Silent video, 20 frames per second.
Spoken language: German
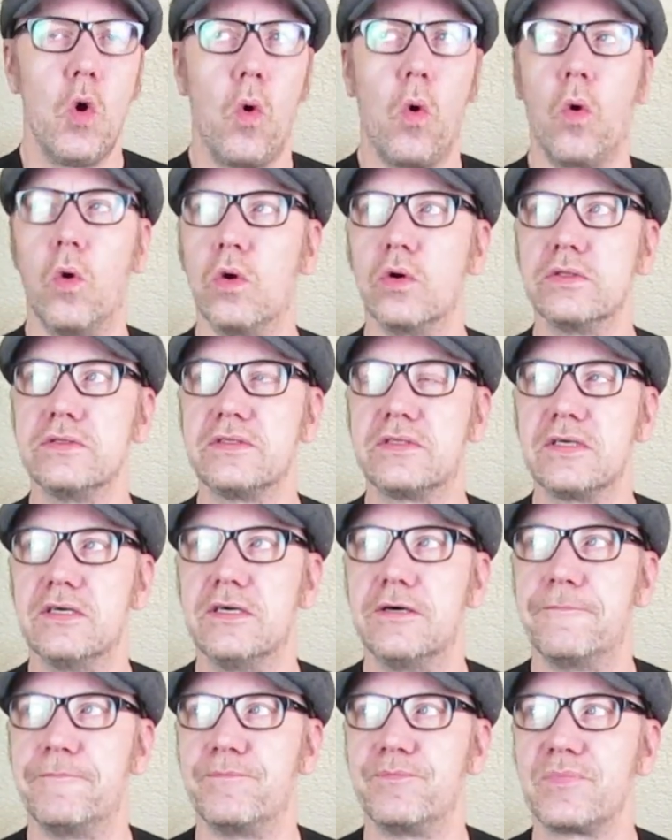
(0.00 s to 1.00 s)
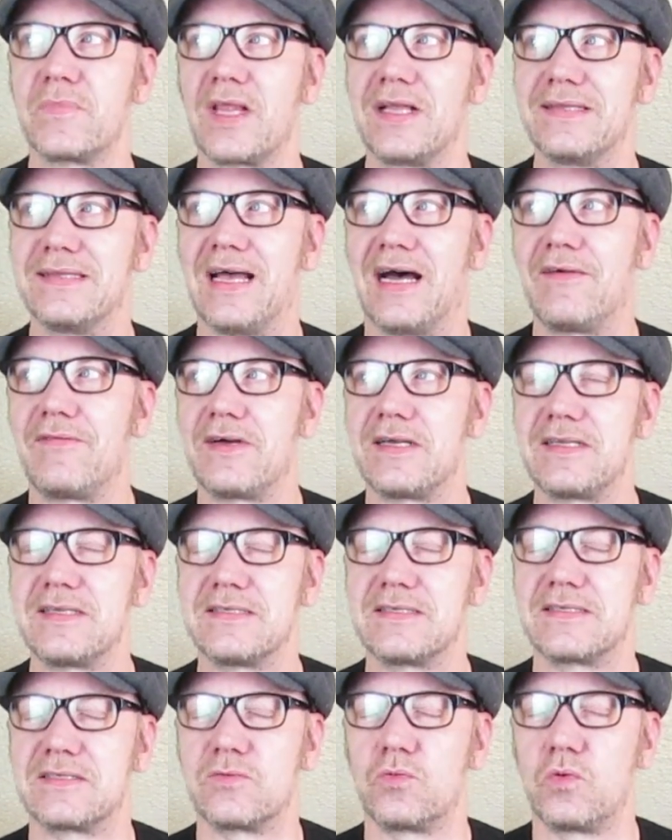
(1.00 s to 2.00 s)
Und ähm, da war
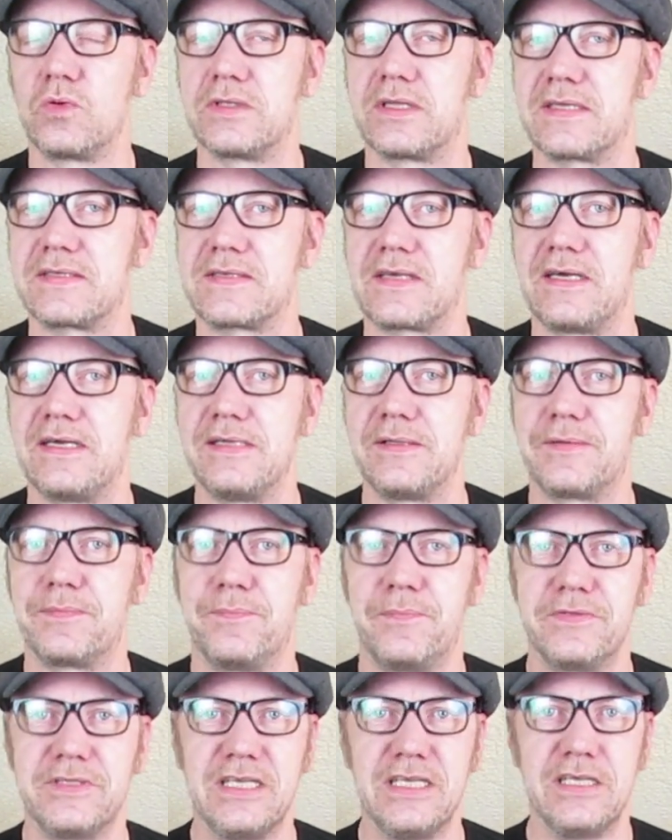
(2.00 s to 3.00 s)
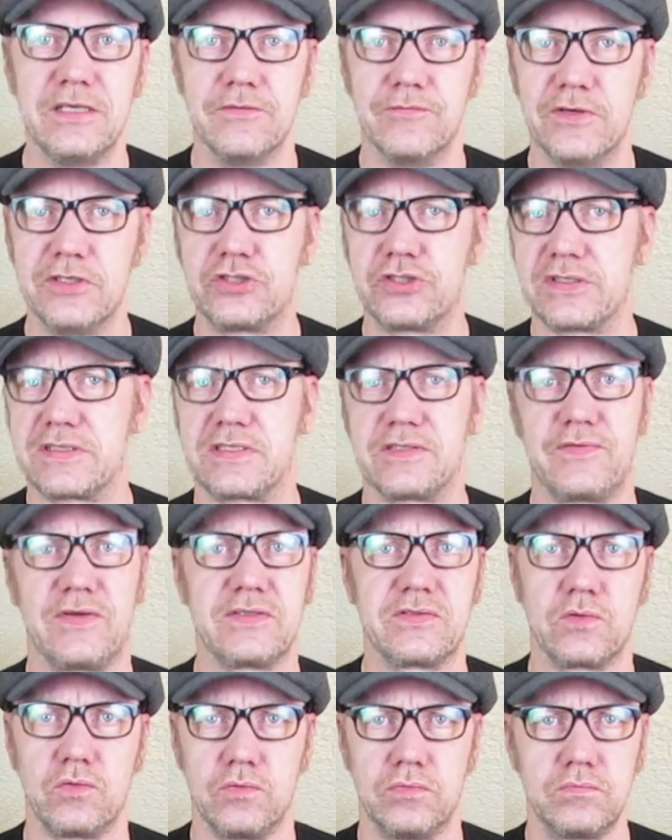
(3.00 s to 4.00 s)
ist es so, dass halt die Witches, das
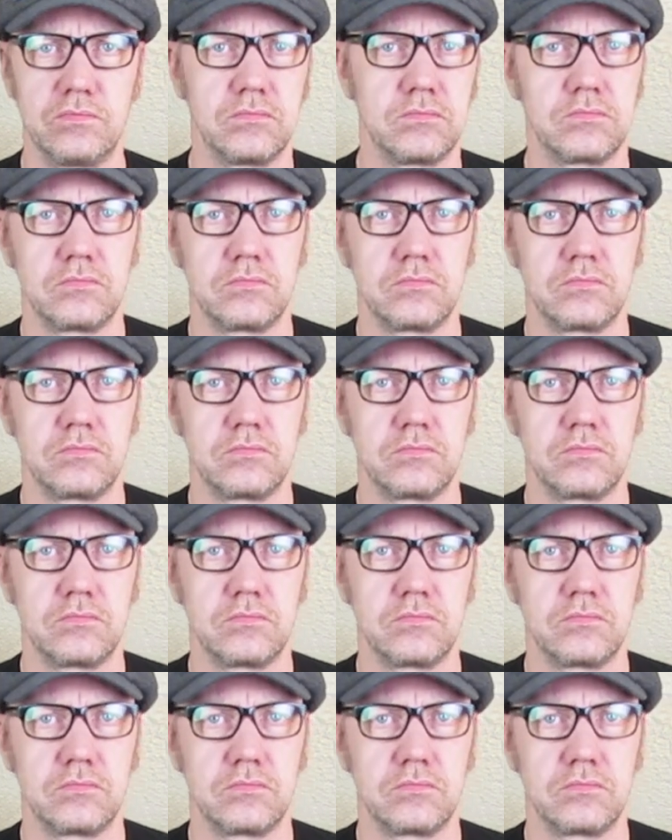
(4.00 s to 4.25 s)
waren so